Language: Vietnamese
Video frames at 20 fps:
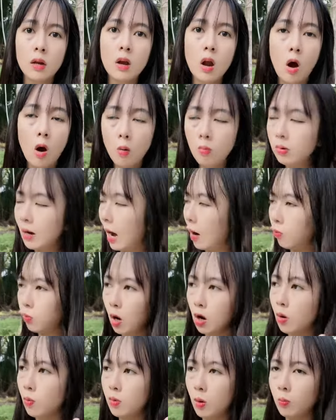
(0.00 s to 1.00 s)
đúng không
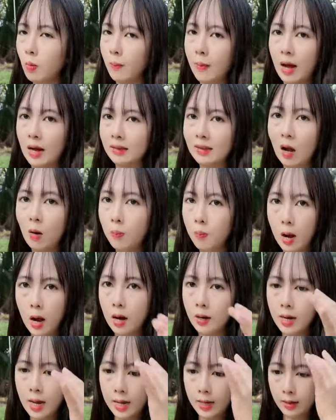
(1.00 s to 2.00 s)
có công dụng làm hẳn tóc
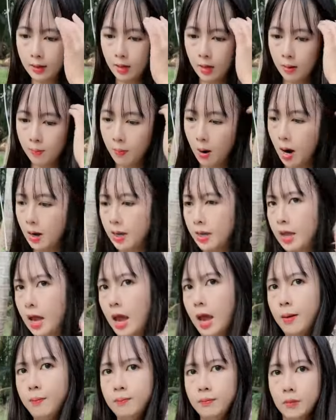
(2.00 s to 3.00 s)
mơ đi mơ đi
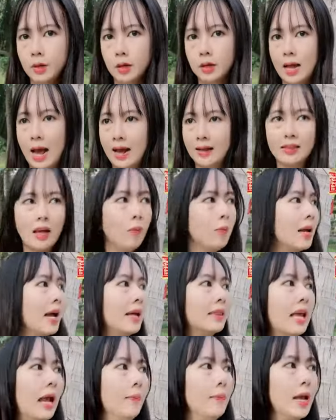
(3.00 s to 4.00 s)
dẻm hẳn tóc đi
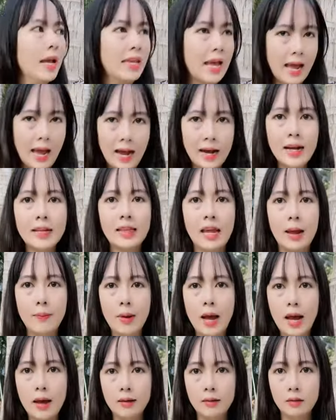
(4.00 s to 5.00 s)
ra tiệm đi chạy hẳn ra tiệm
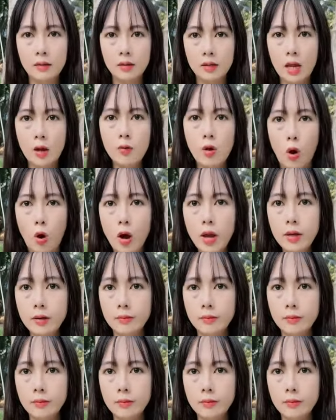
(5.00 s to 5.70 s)
á chiêu ơi, tóc